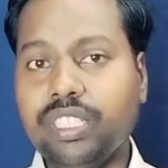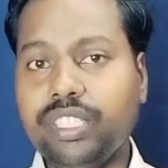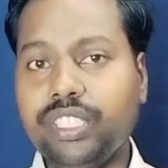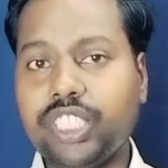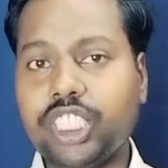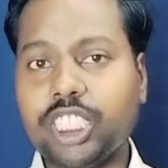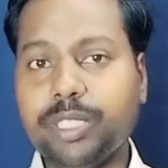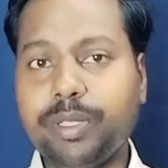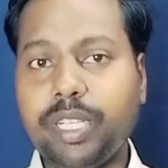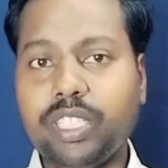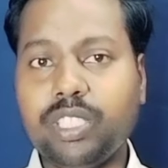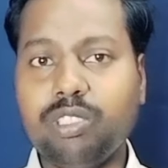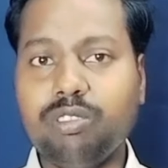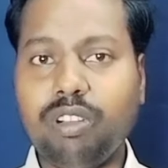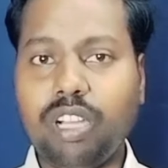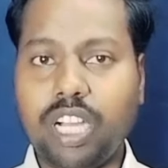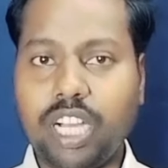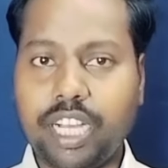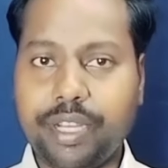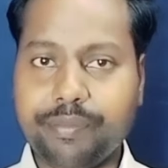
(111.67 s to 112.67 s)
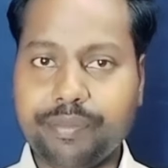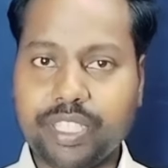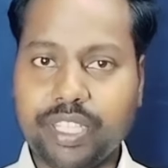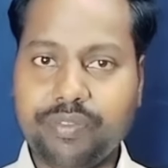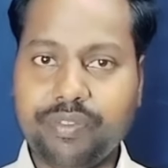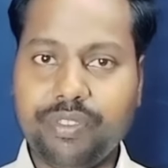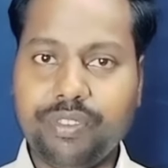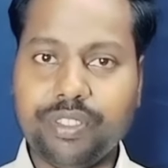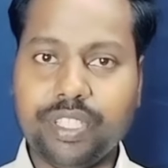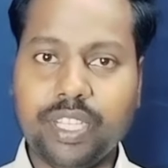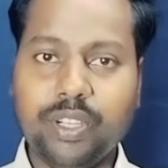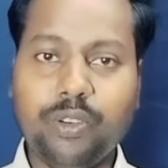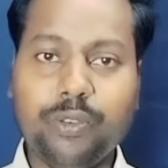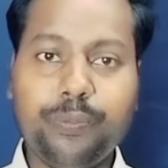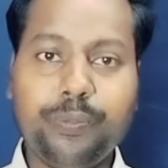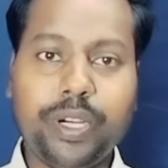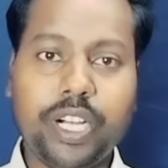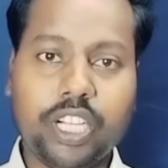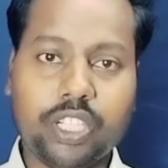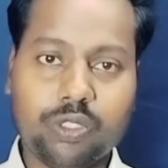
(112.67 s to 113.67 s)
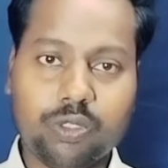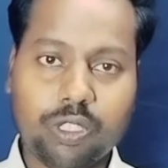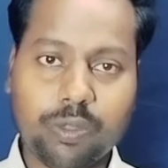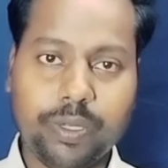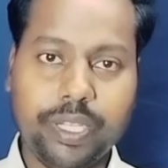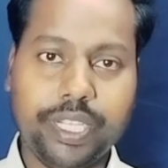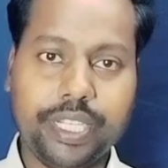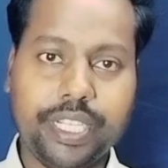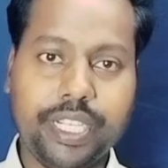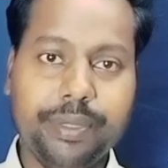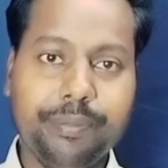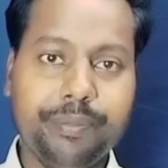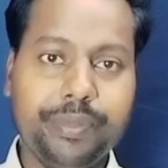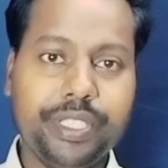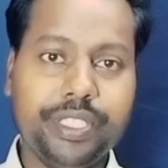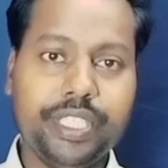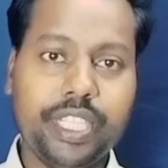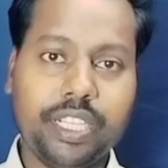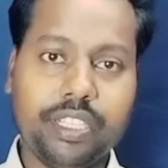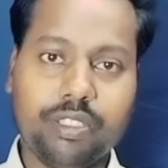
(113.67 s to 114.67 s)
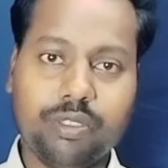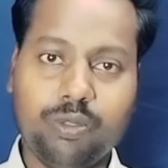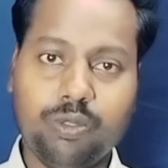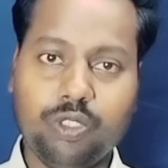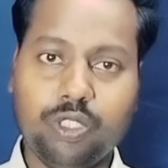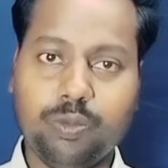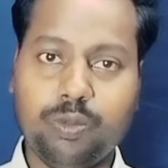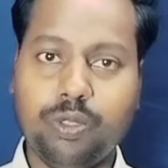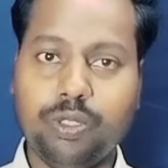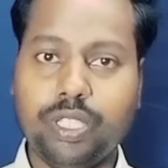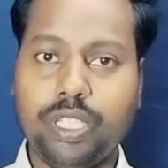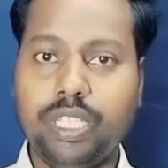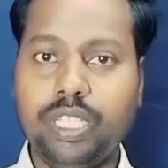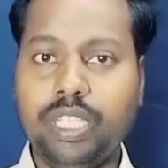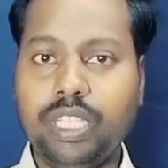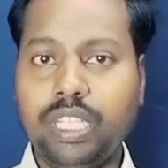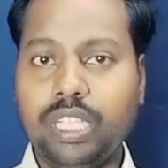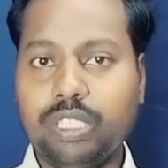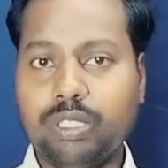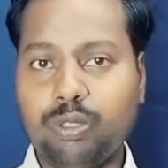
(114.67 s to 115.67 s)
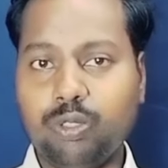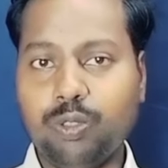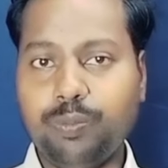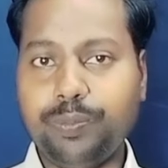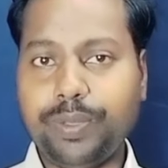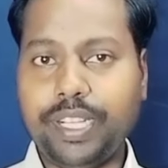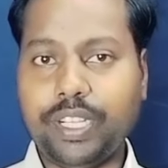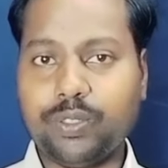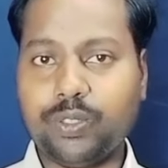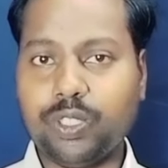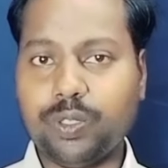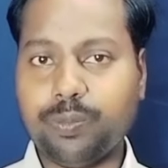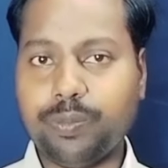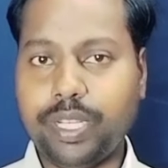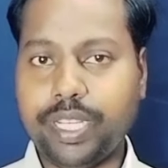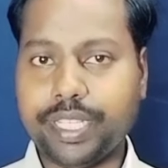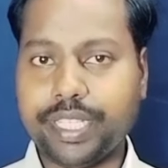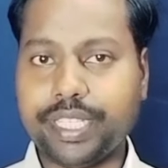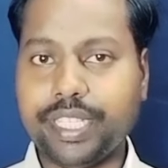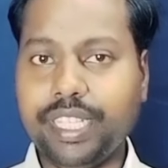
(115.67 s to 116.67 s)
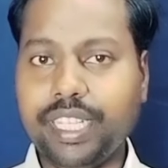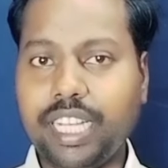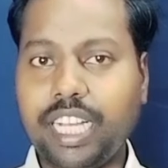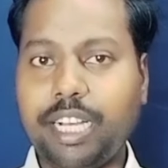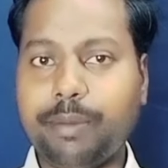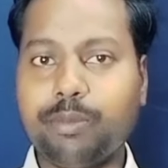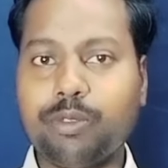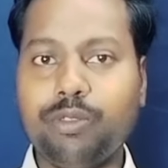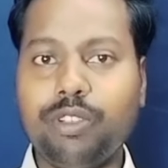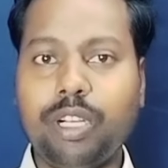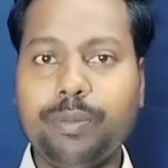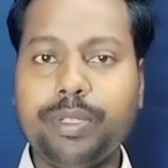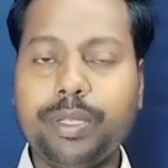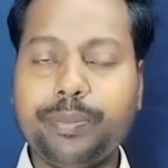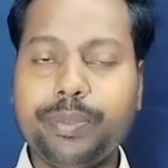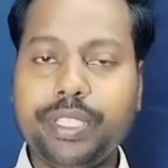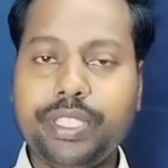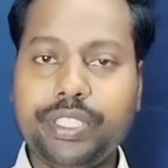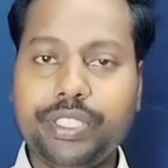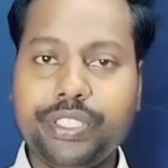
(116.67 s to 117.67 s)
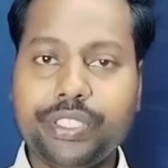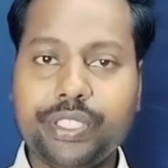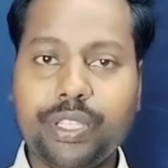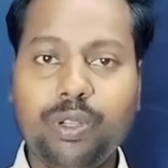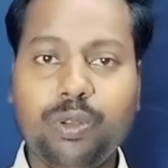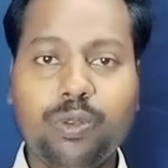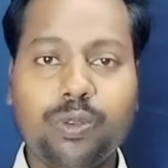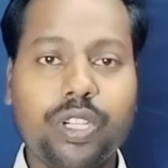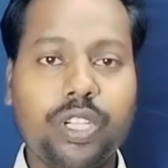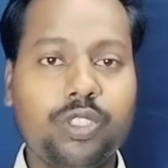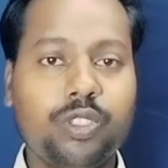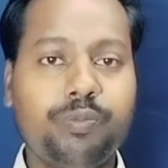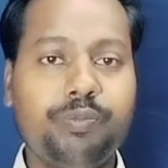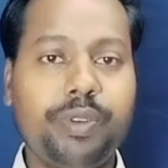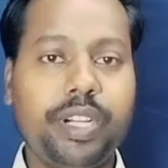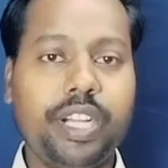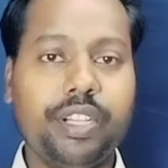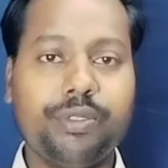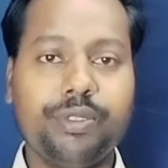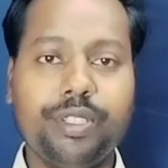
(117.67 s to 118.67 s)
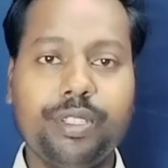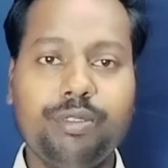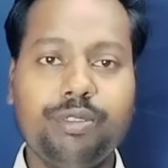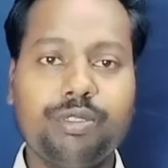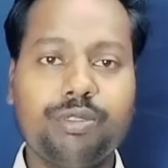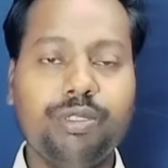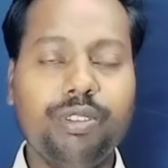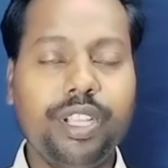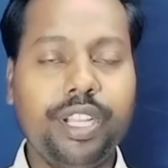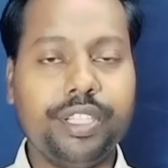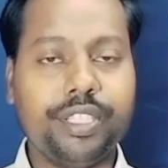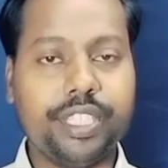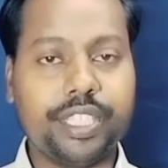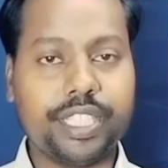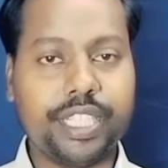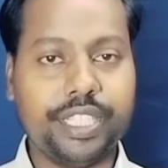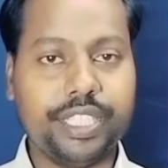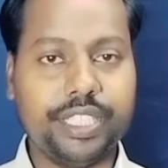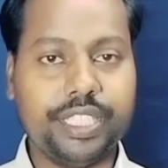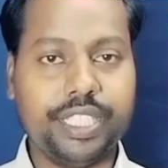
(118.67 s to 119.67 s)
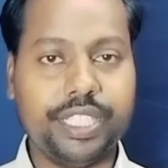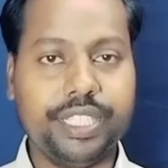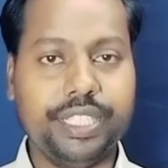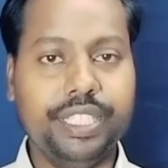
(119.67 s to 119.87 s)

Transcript: इसके बाद जो आपका फ़ोन है वो पासवर्ड मांगेगा फिर जाके स्विच ऑफ होगा तो जो पासवर्ड मांगेगा आपको वहां पे अपने स्क्रीन लॉक का जो पासवर्ड है उसको एंटर कर देना